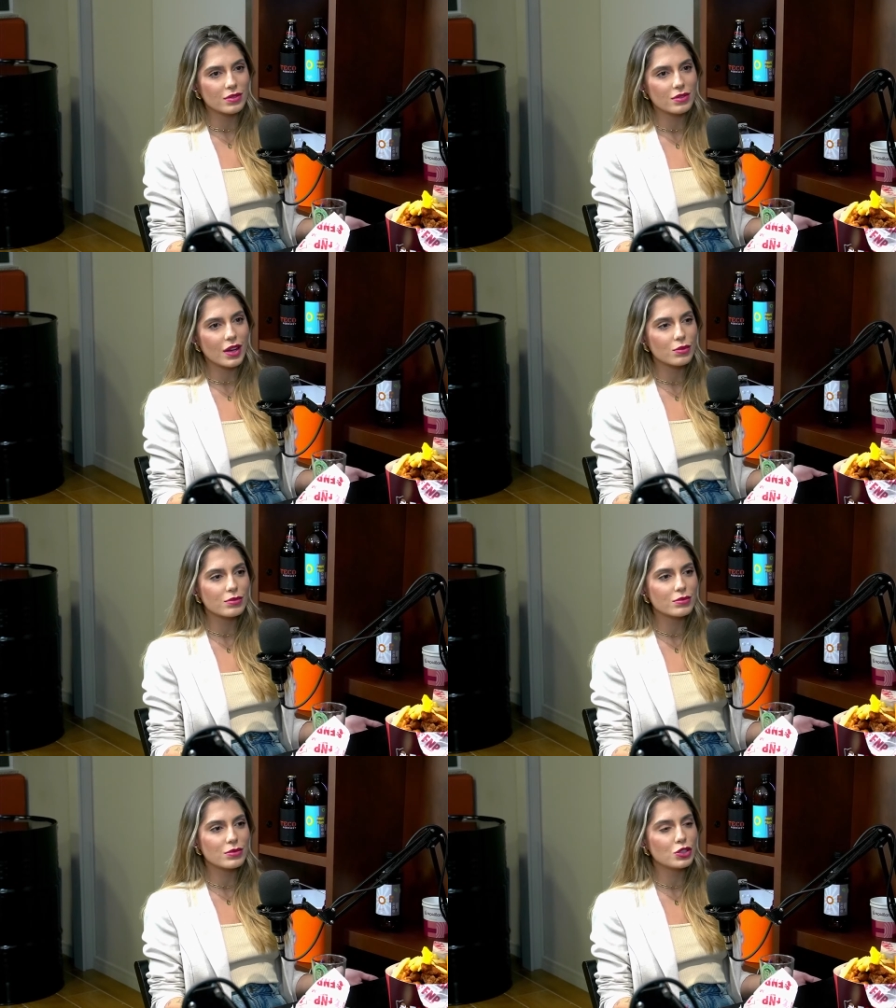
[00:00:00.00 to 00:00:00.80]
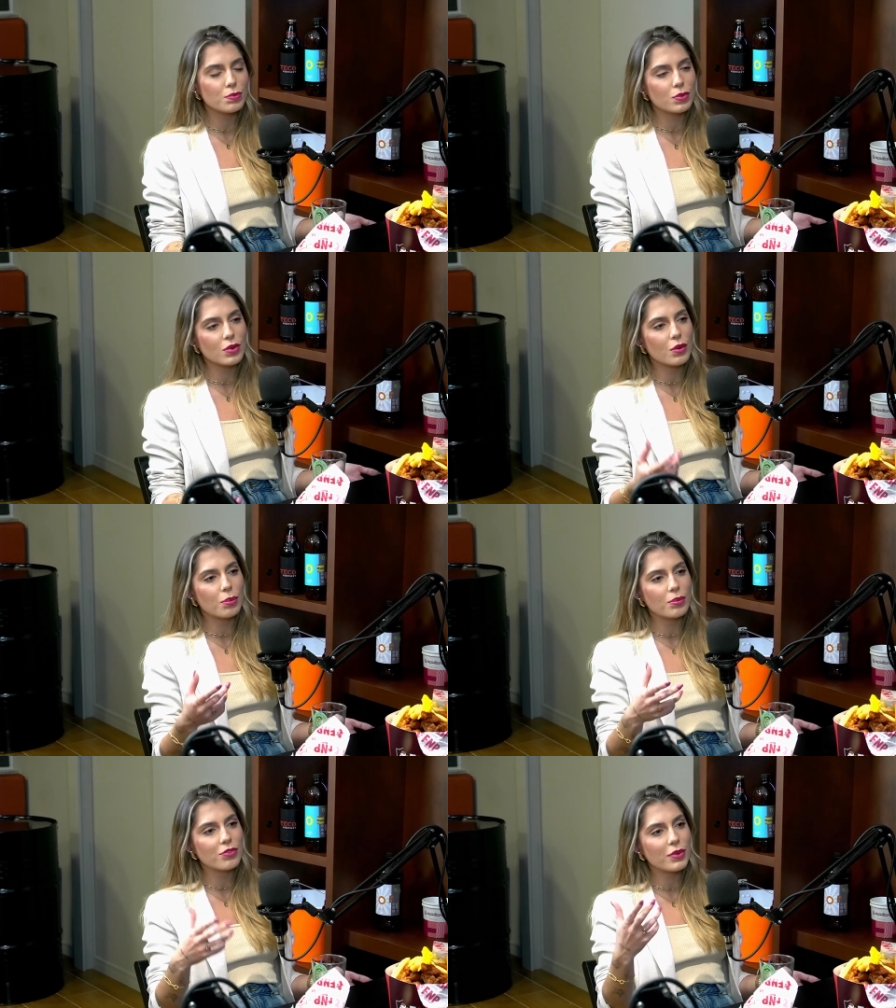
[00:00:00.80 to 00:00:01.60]
É um tipo, é
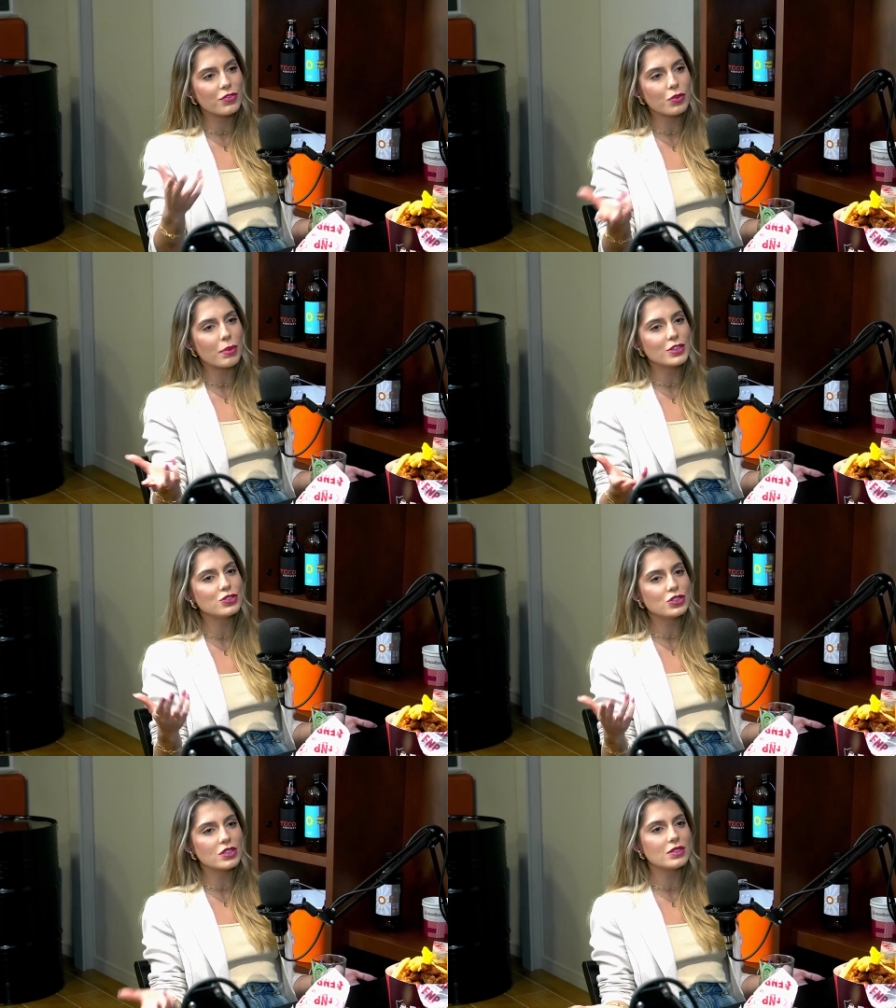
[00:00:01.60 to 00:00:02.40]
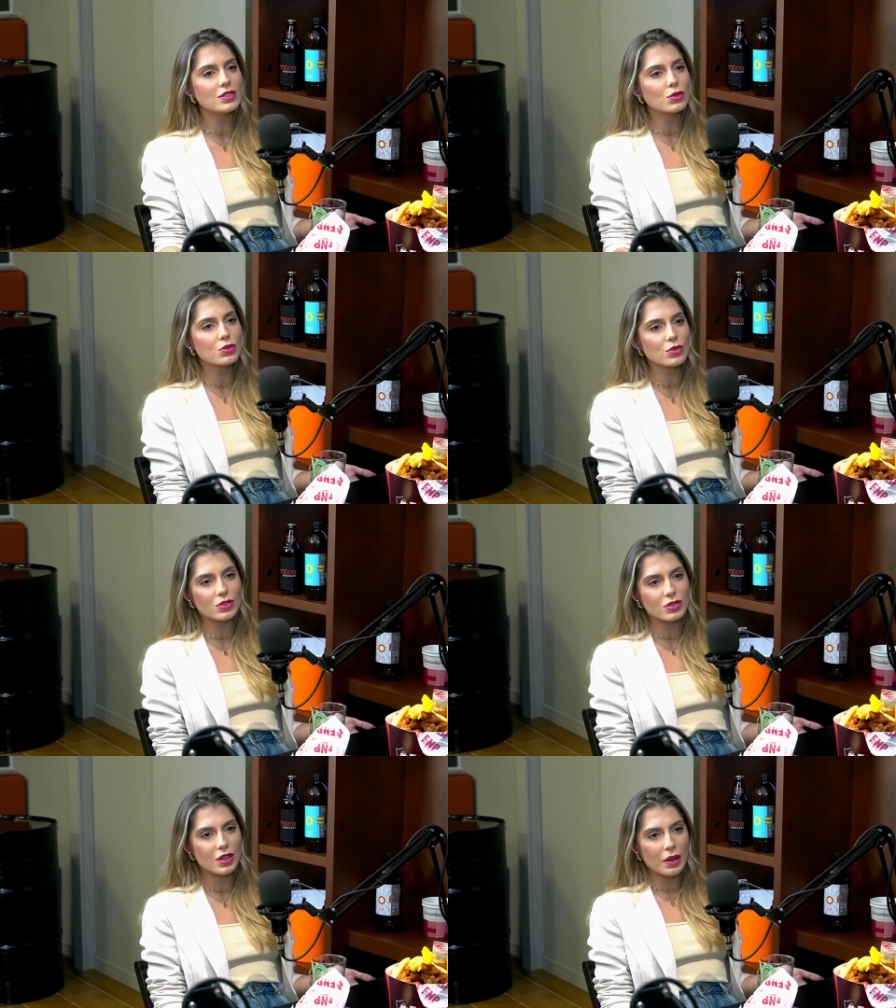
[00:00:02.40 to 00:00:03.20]
uma filmagem de 15 segundos.